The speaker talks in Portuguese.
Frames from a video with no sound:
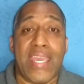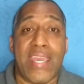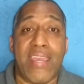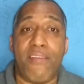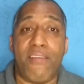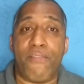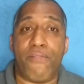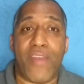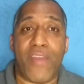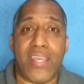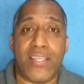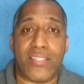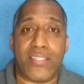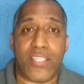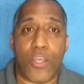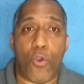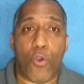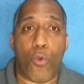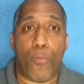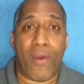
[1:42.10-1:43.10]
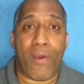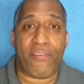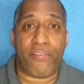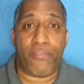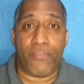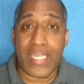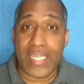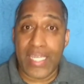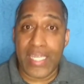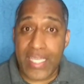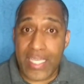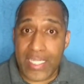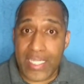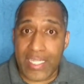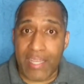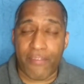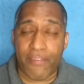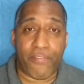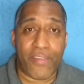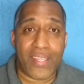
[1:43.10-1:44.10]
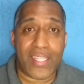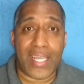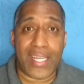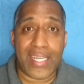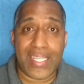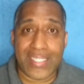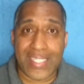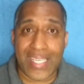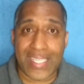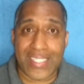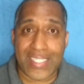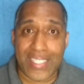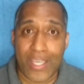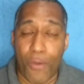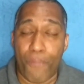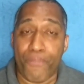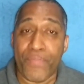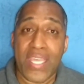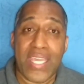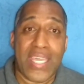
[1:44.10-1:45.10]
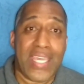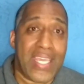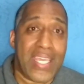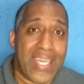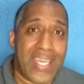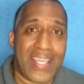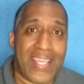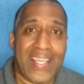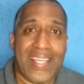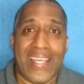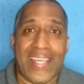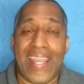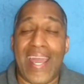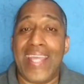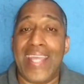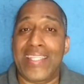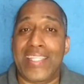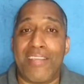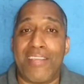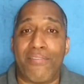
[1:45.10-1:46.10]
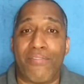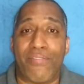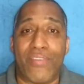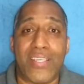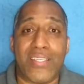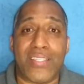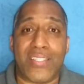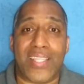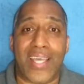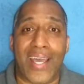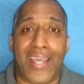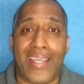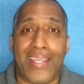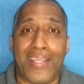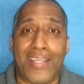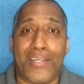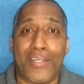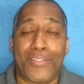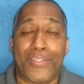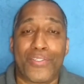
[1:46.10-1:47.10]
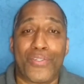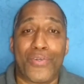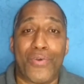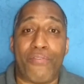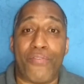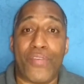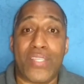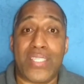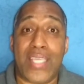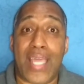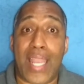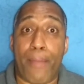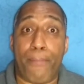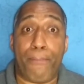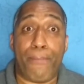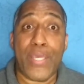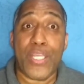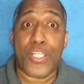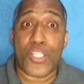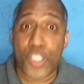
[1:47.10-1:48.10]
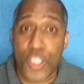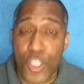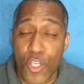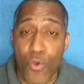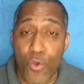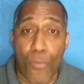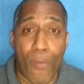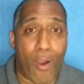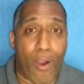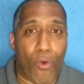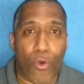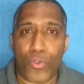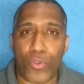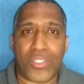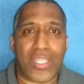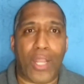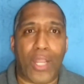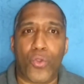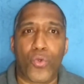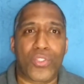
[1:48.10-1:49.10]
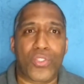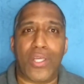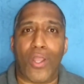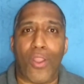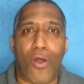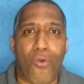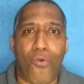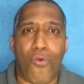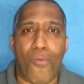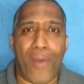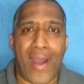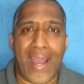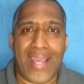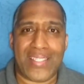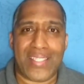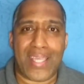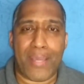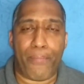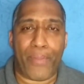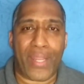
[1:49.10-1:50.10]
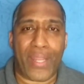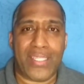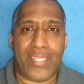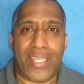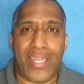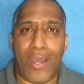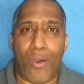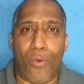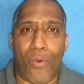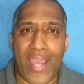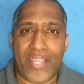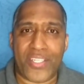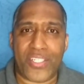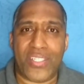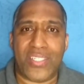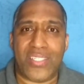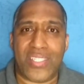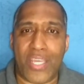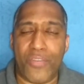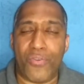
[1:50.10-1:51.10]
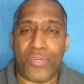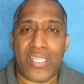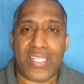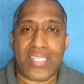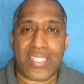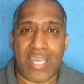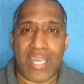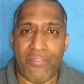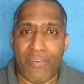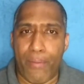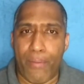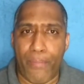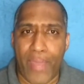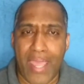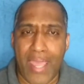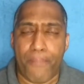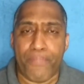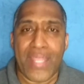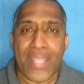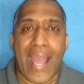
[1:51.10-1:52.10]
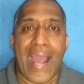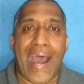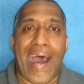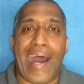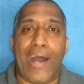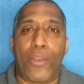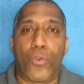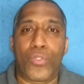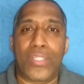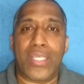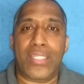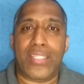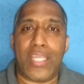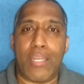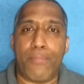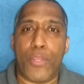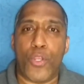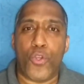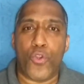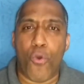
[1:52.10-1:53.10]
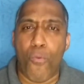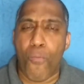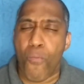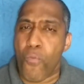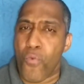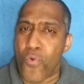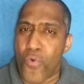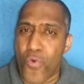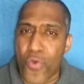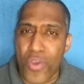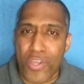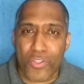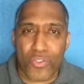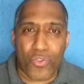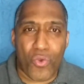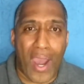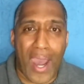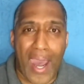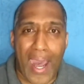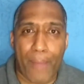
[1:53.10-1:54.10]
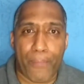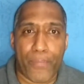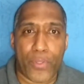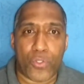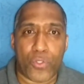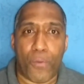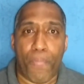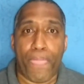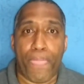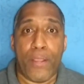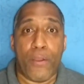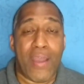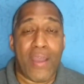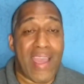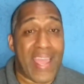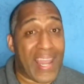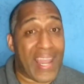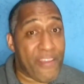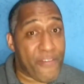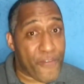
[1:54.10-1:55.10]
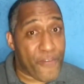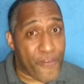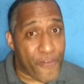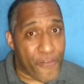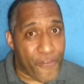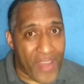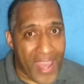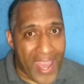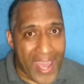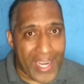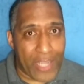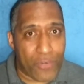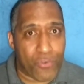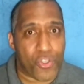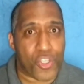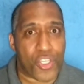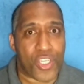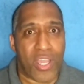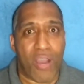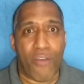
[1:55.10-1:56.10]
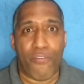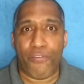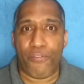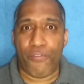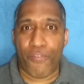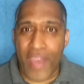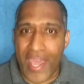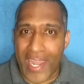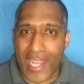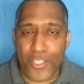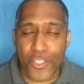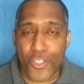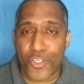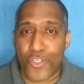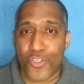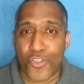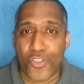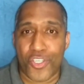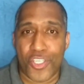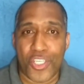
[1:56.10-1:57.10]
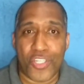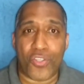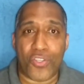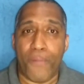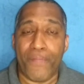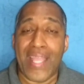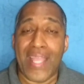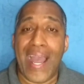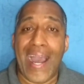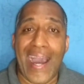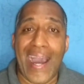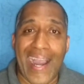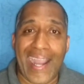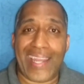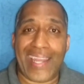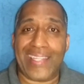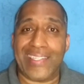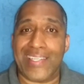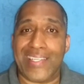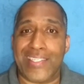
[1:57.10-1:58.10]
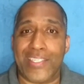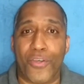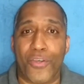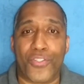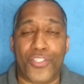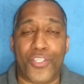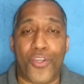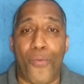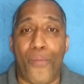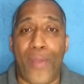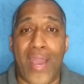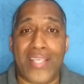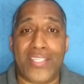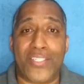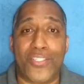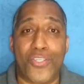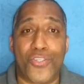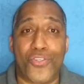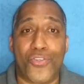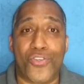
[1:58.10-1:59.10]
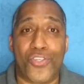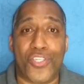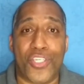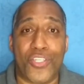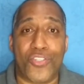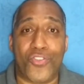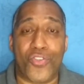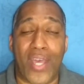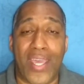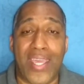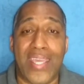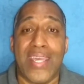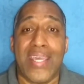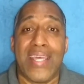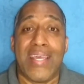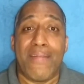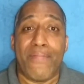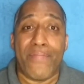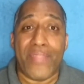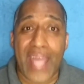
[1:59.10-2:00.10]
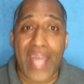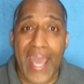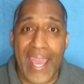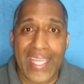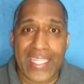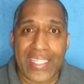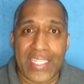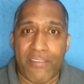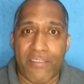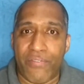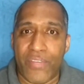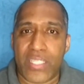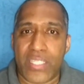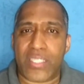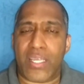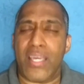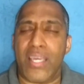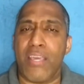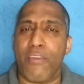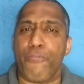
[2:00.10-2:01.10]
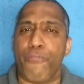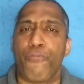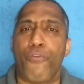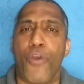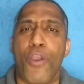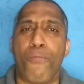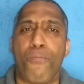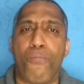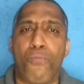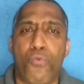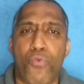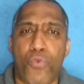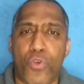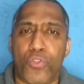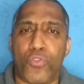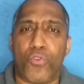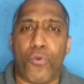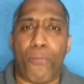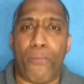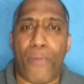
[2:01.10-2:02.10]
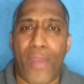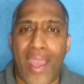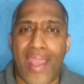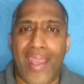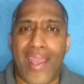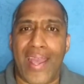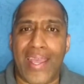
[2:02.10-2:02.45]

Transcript: e venceu com uma linda finalização. E na entrevista aí do UFC ela pediu uma outra luta logo mais aí para Dana White, dizendo que estava bem. A luta terminou muito rápido. Ela é fera no chão, fera de jiu-jitsu. Agradeceu o seu mestre de jiu-jitsu aí na entrevista e foi muito muito bem